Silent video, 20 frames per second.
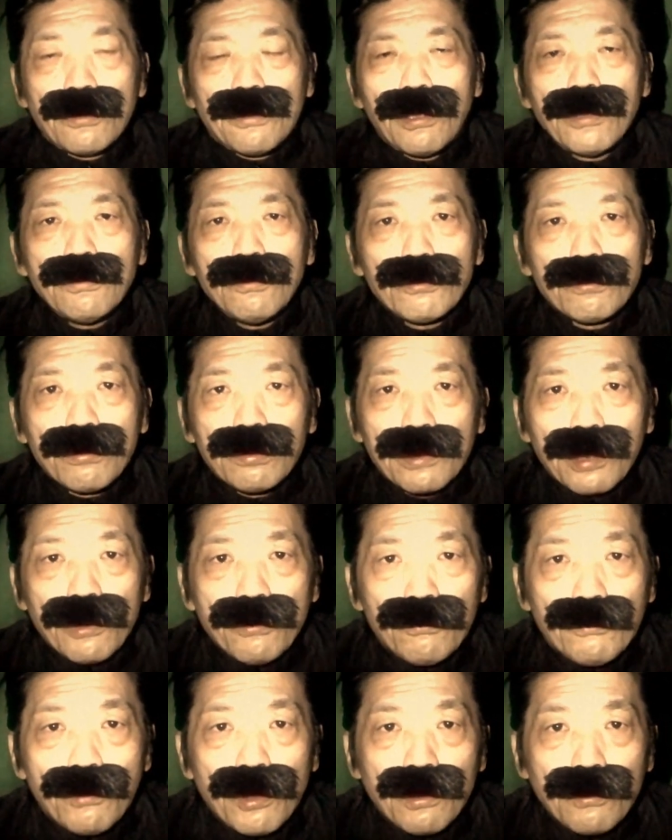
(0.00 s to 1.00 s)
何お父さん
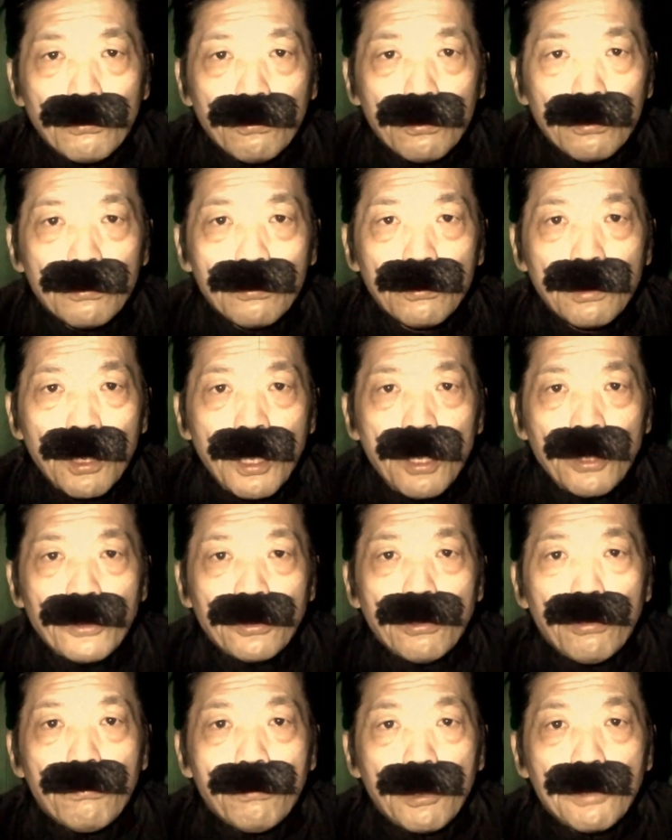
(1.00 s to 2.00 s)
言ってんの？
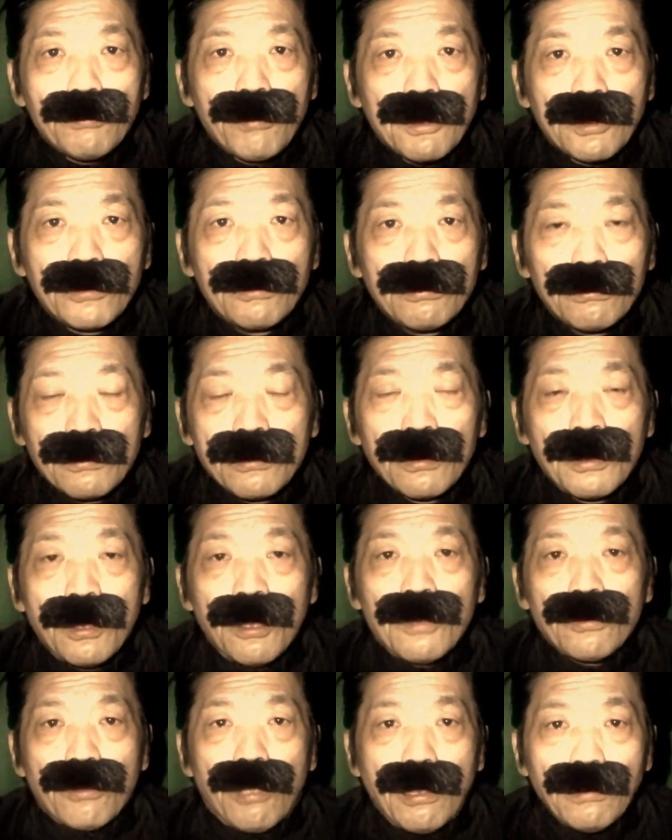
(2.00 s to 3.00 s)
いやお前今いる。
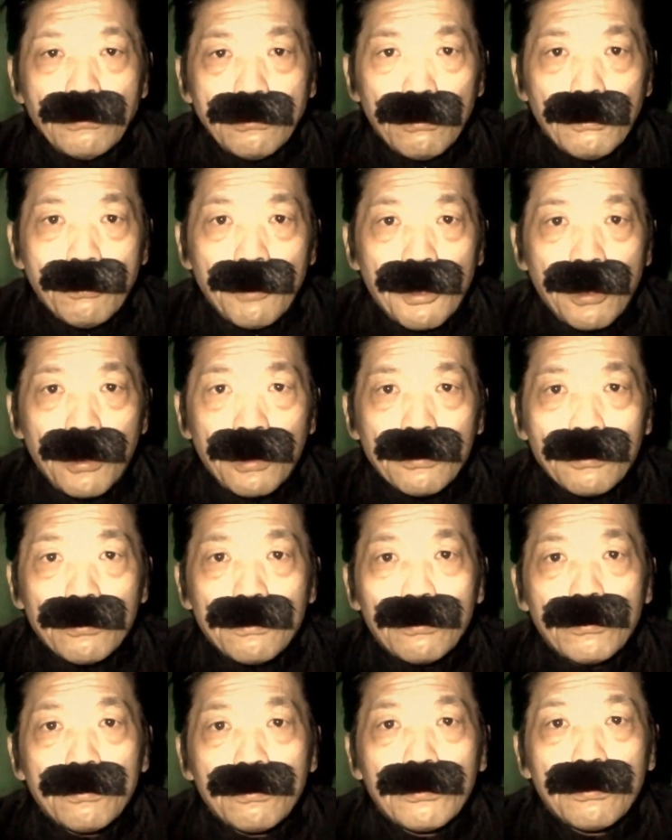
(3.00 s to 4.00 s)
なんだお前。
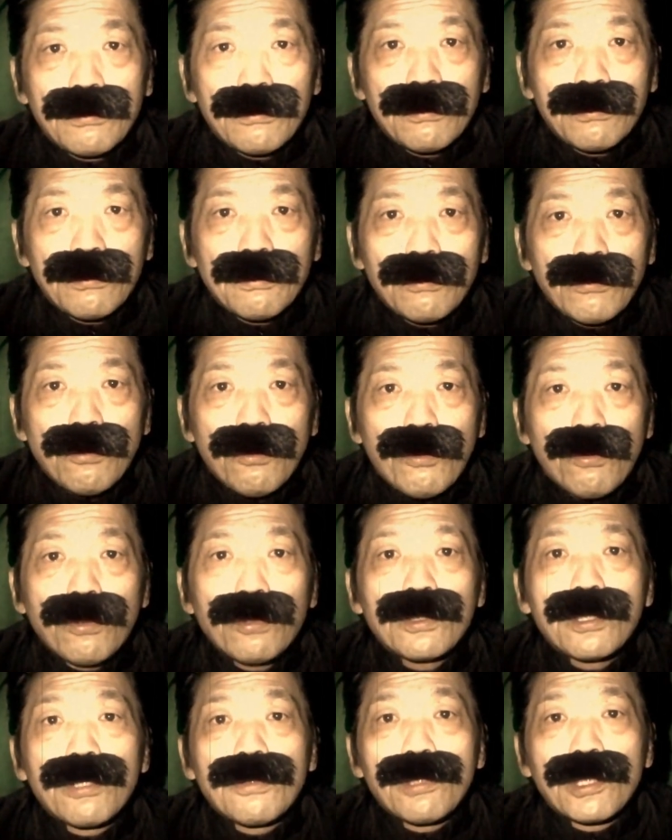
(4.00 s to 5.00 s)

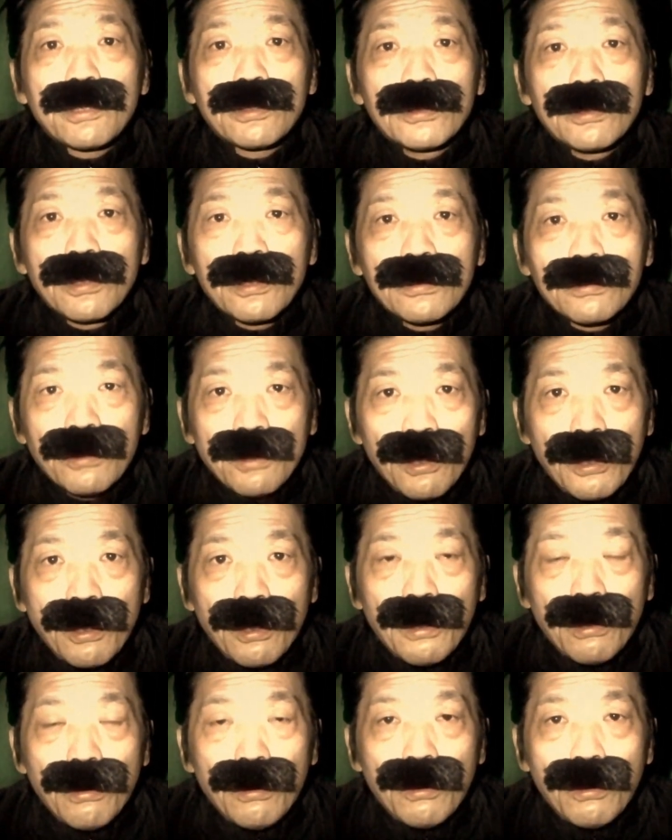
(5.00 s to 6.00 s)
怒ってるらしいんです
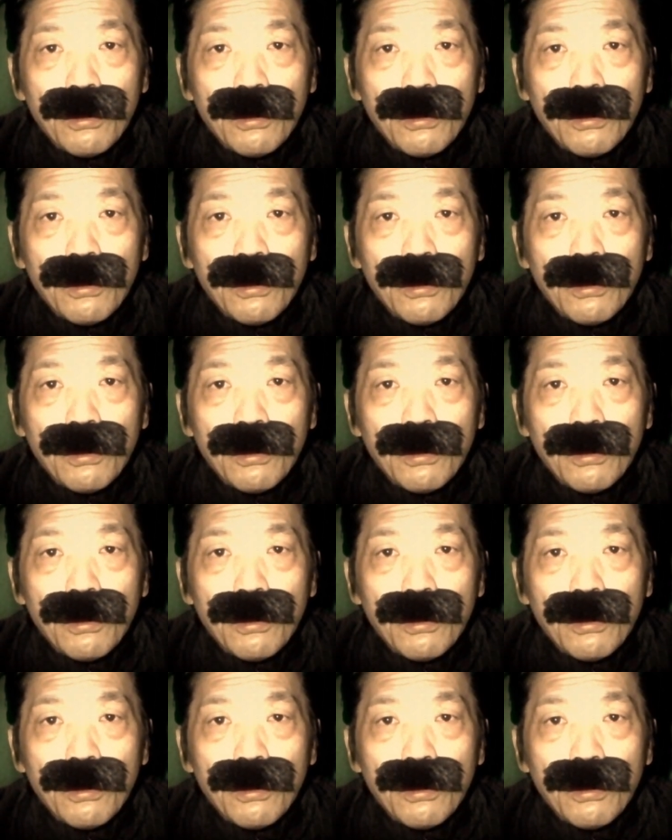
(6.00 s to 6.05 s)
ね。